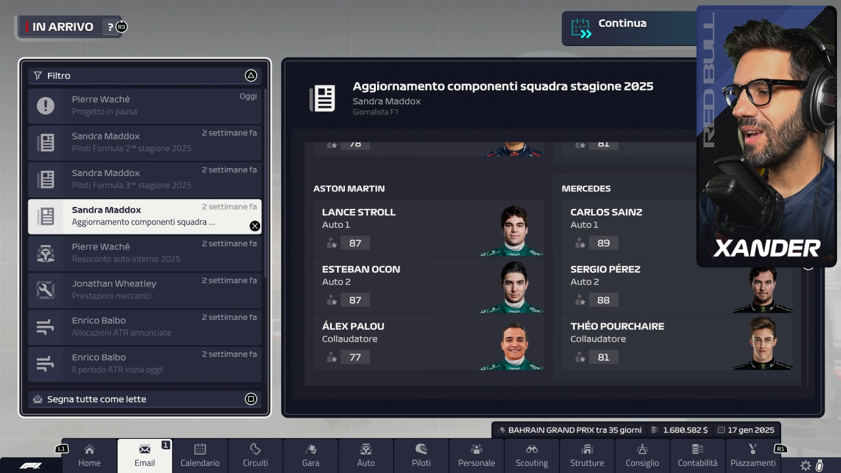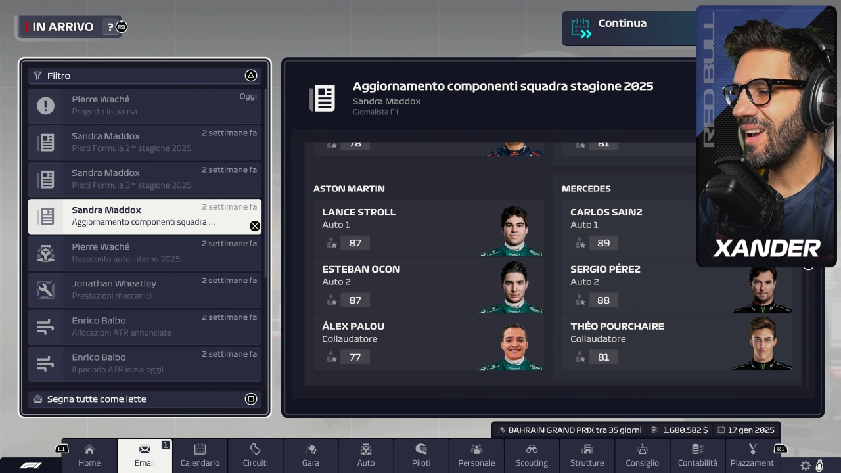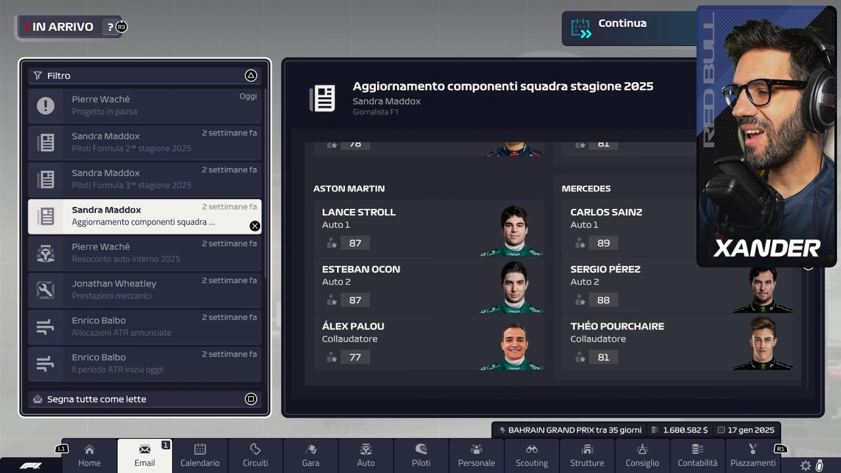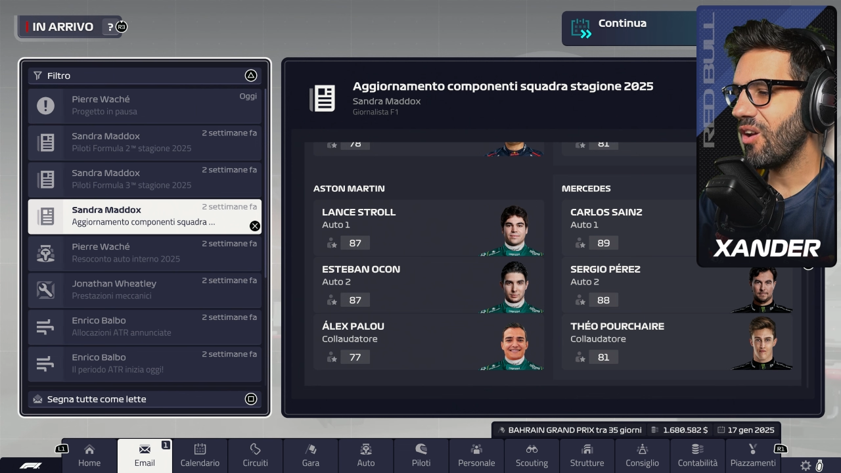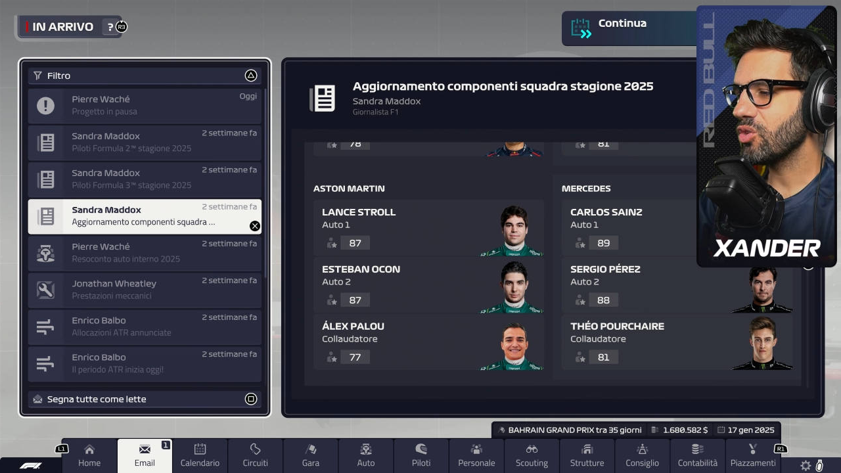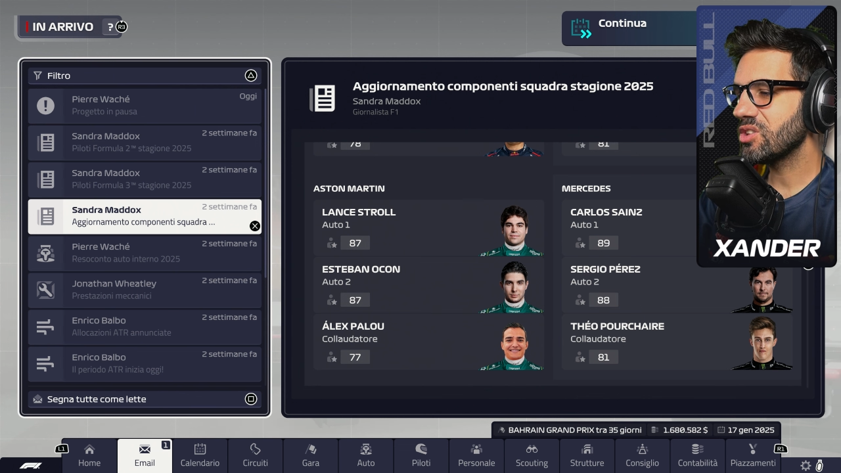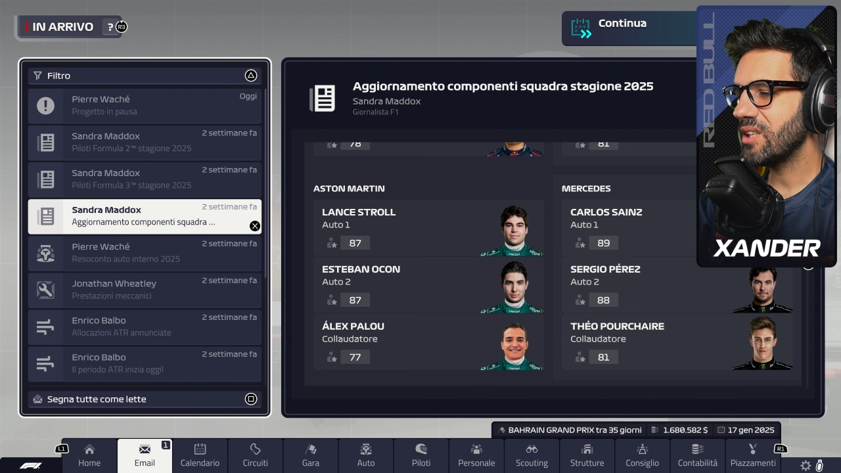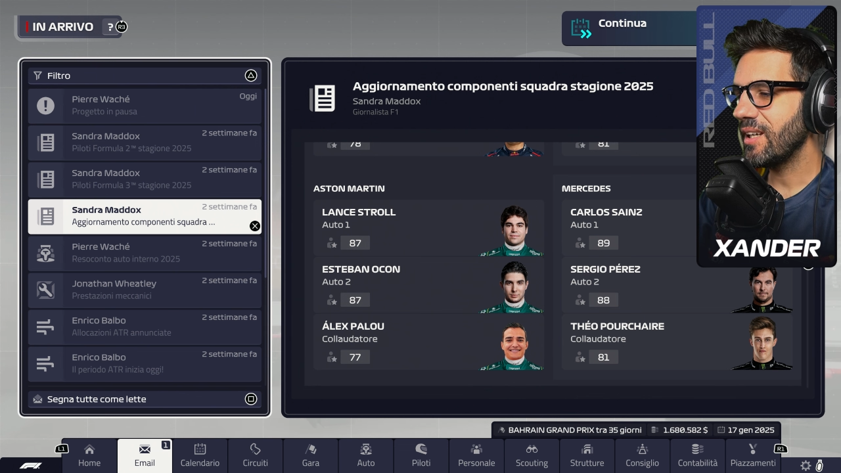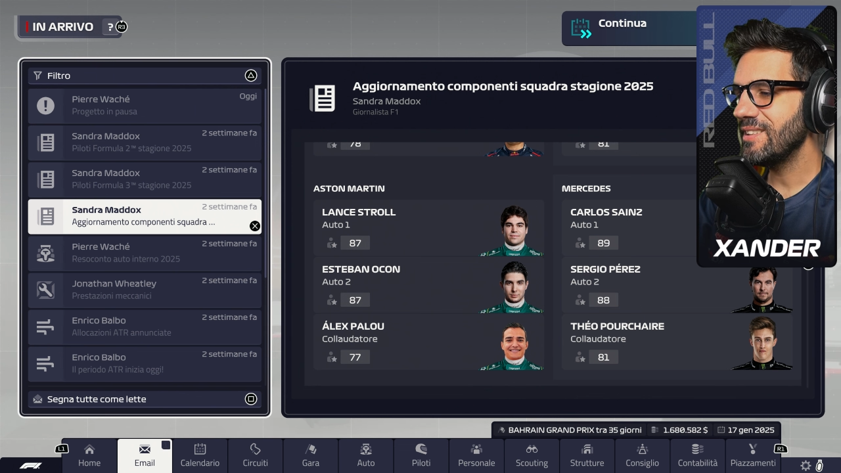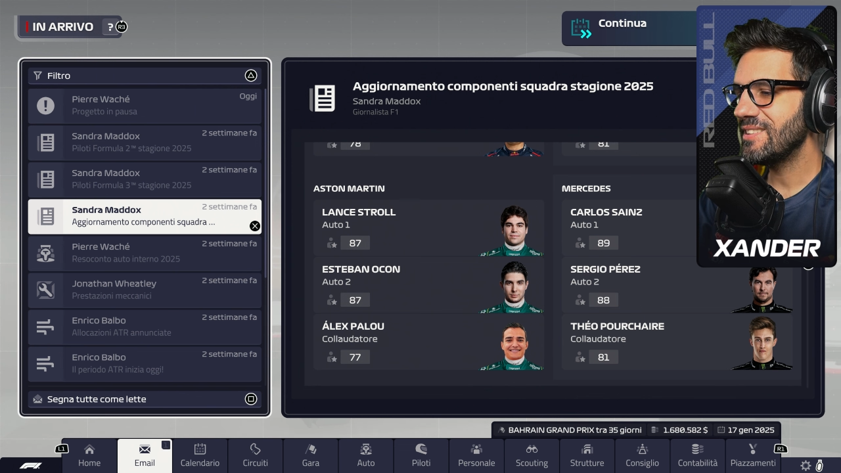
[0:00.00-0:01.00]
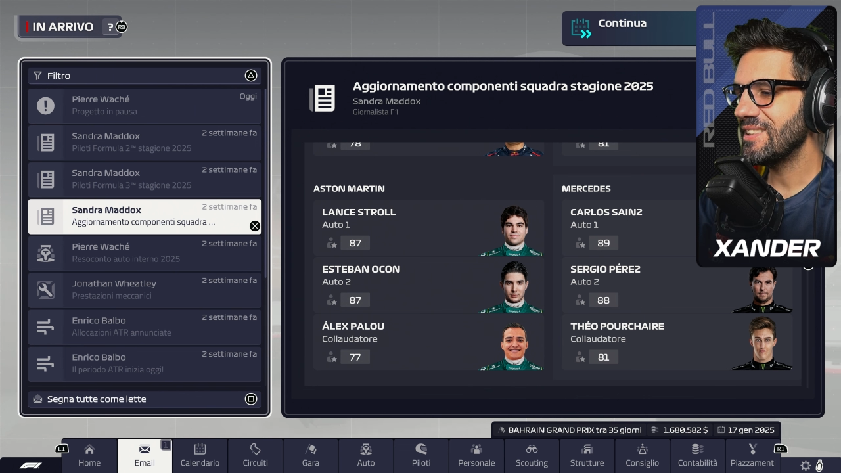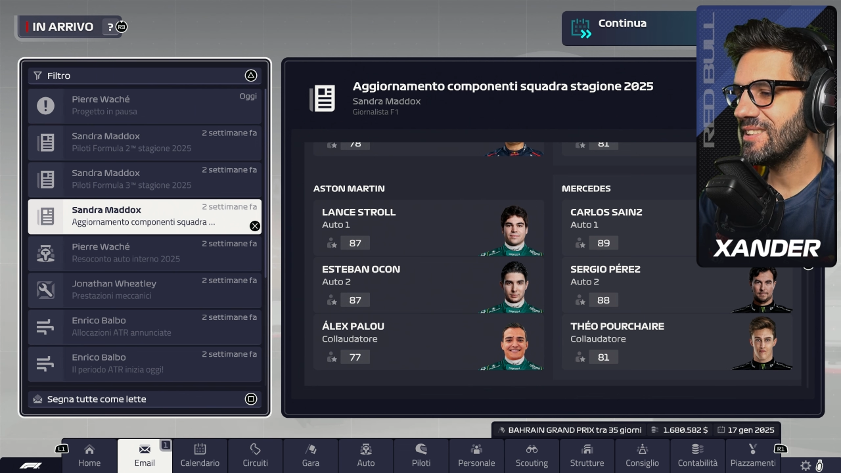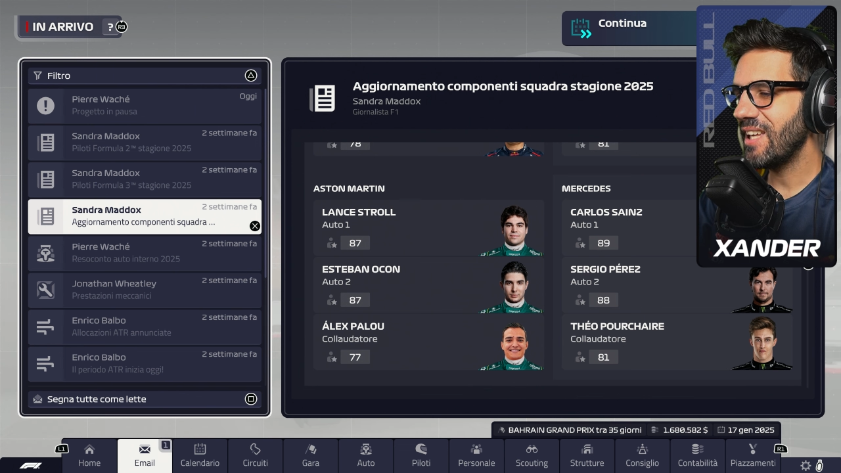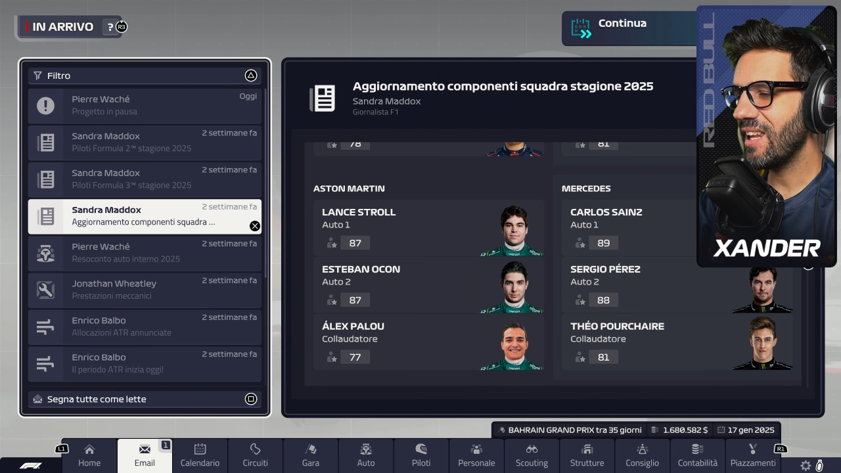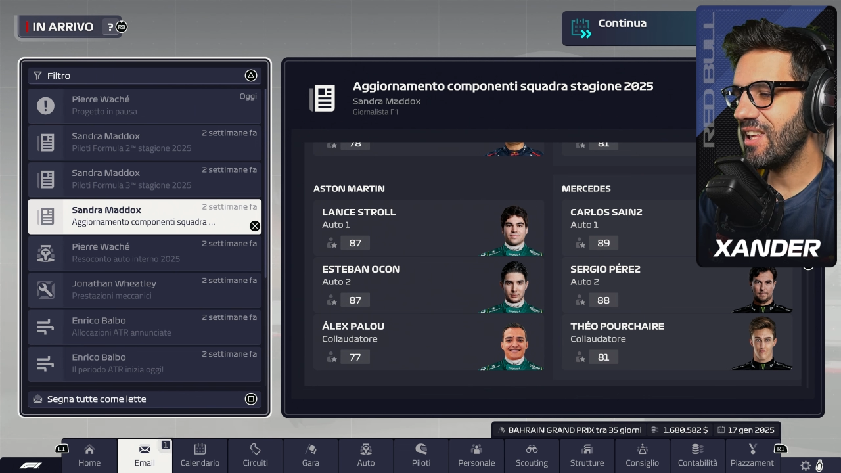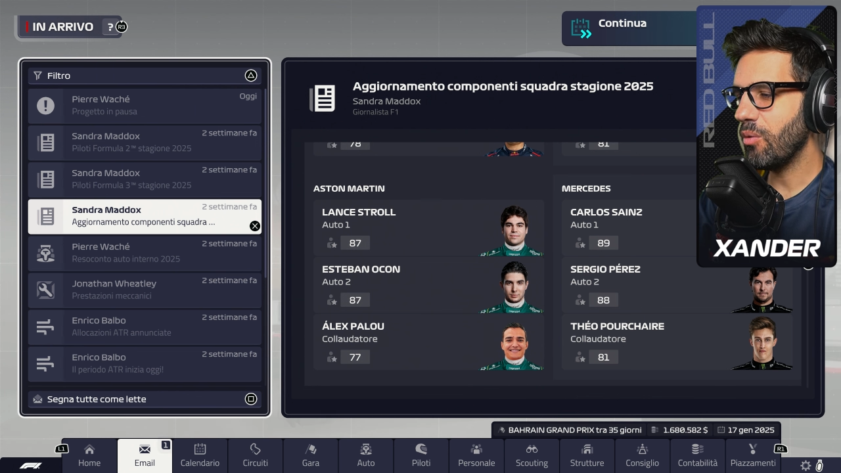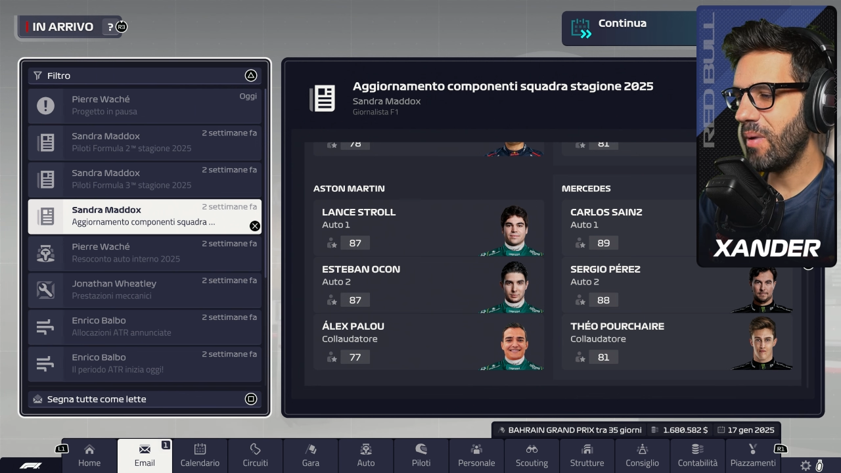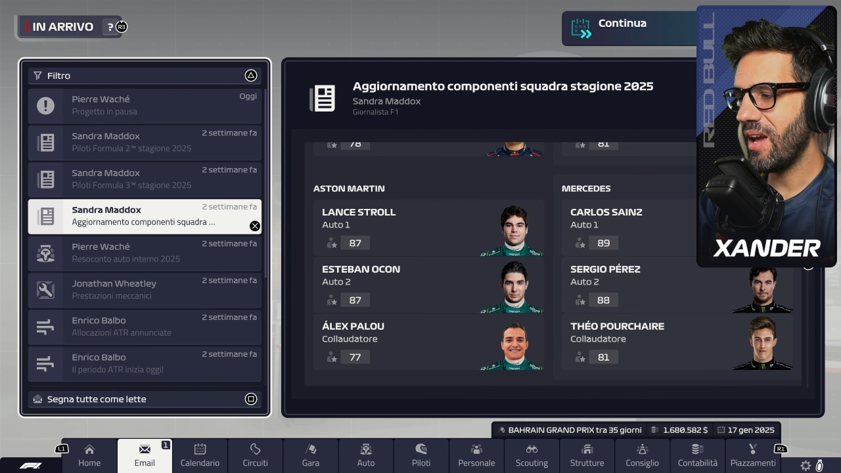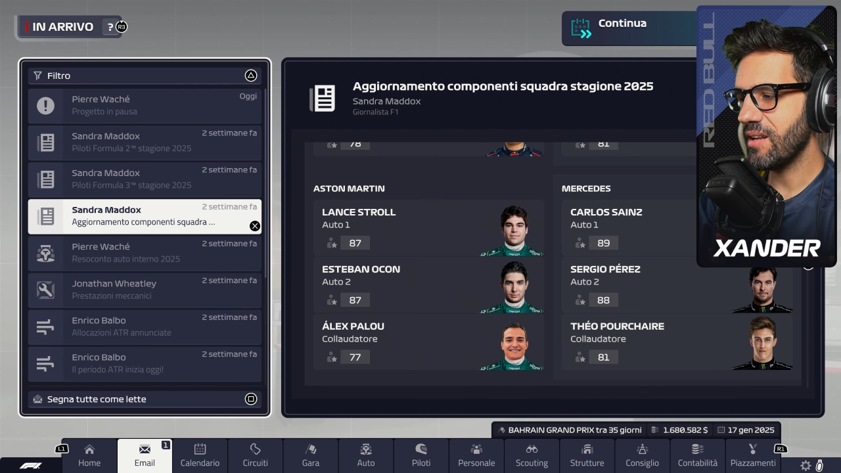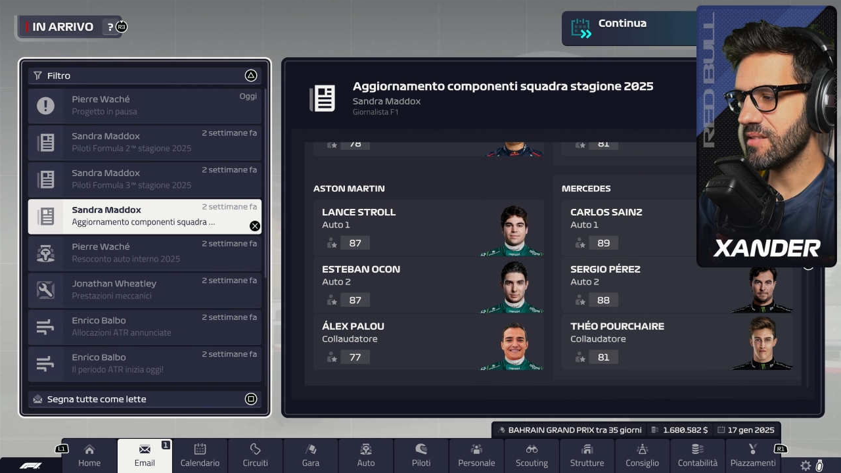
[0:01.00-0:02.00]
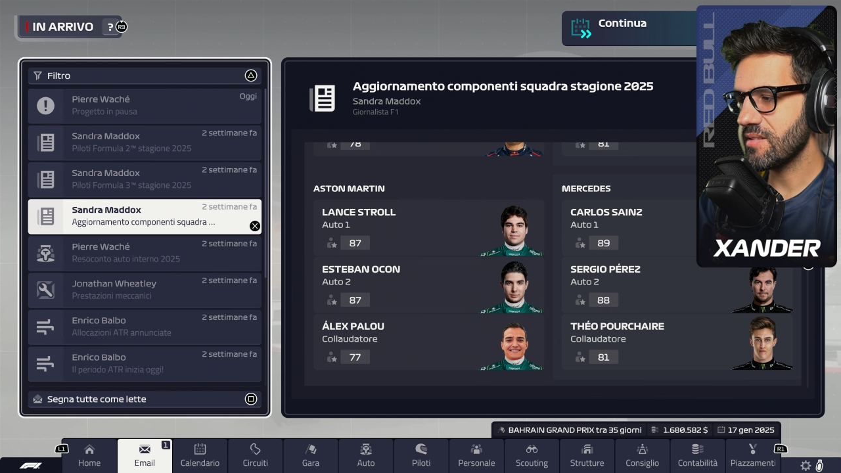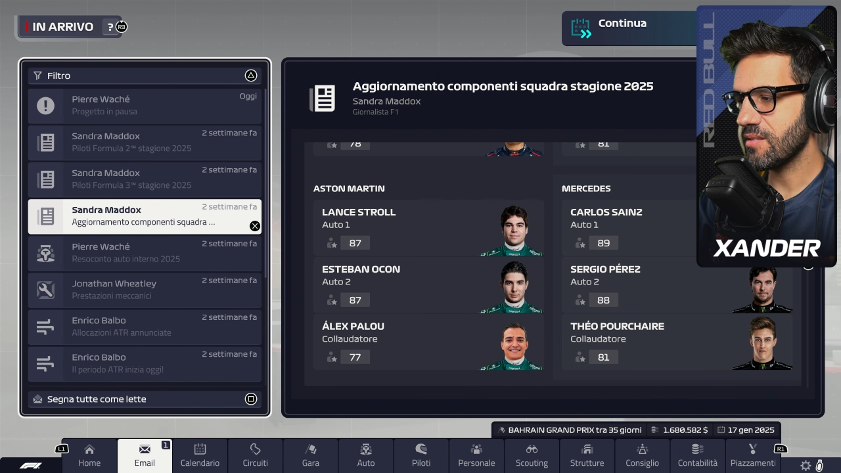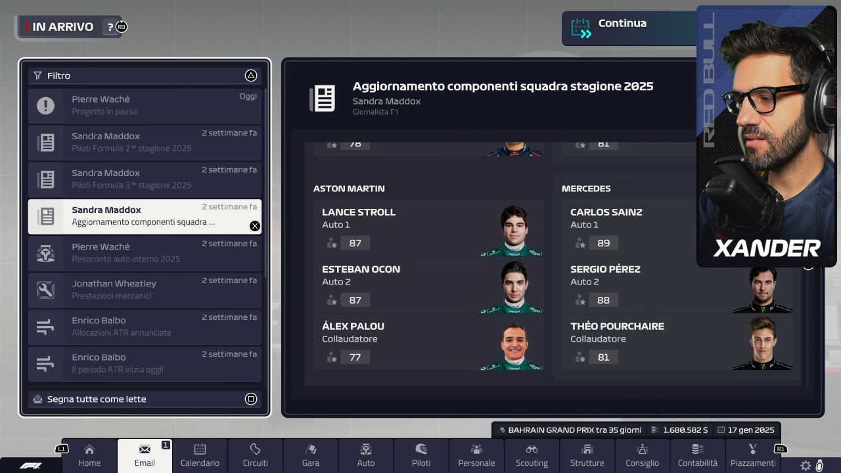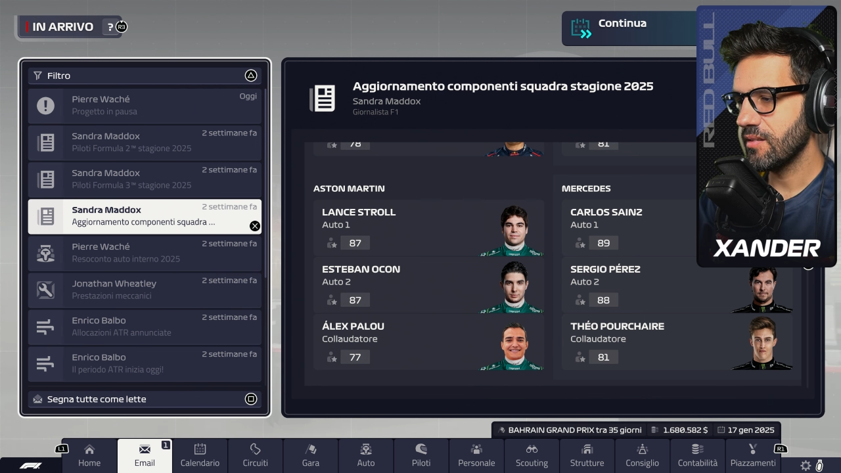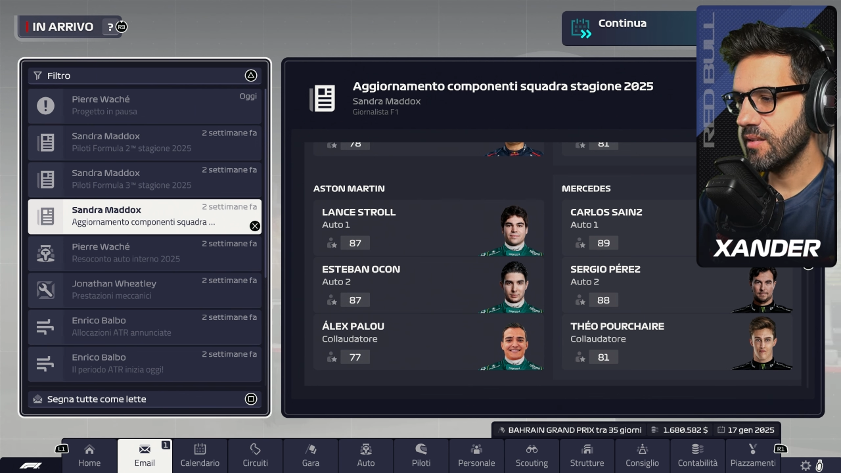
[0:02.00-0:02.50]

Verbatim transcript: Carlos Sainz e Sergio Perez,